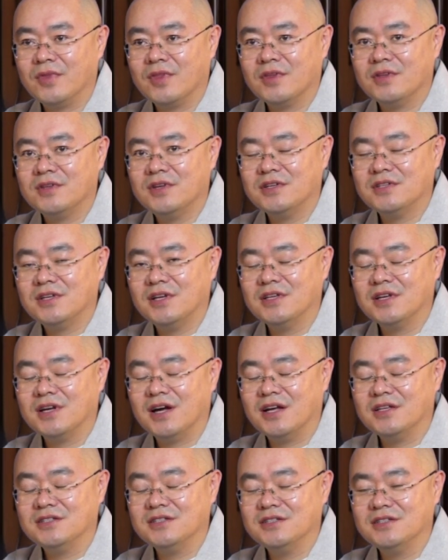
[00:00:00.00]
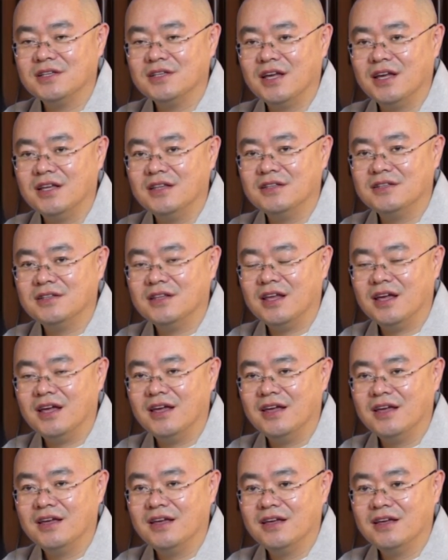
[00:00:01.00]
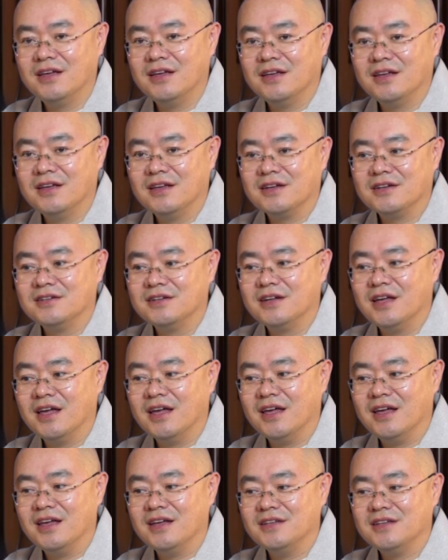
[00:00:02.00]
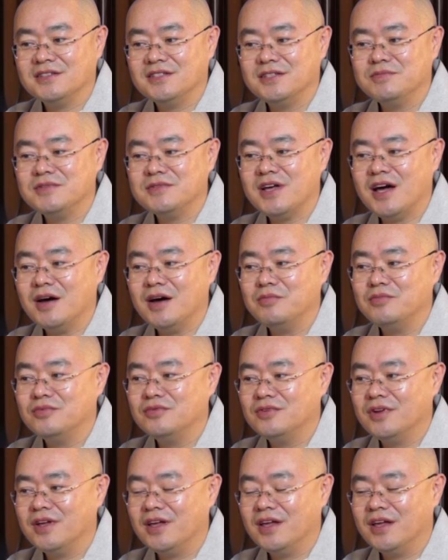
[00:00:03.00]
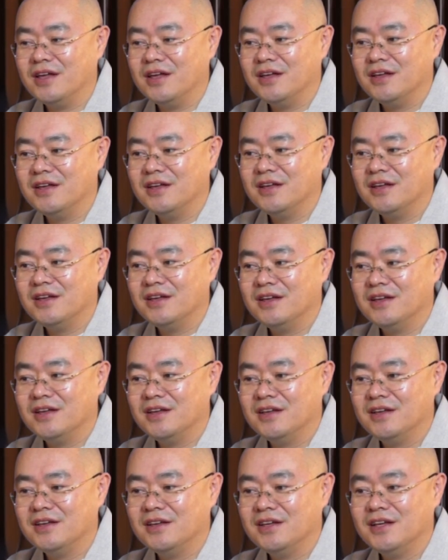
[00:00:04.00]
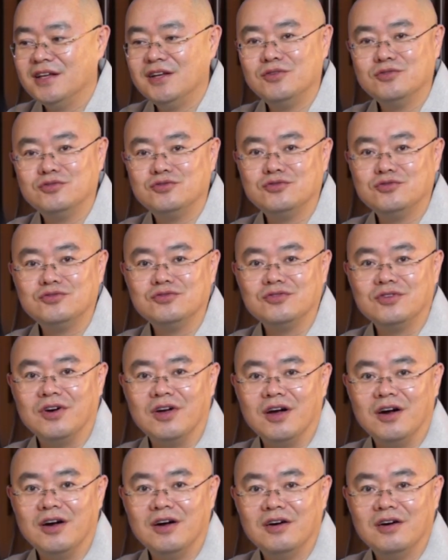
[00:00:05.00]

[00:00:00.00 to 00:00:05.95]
재산이 가진 게 있는데 그게 십사분의 일로 줄은 거예요.